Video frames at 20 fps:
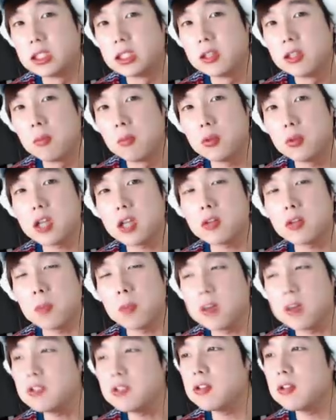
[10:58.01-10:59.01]
모자도
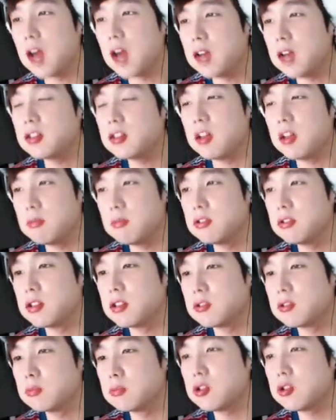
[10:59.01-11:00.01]
패션의 아이템인데
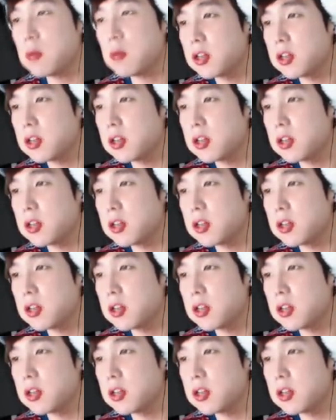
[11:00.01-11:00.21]
좀 써봐야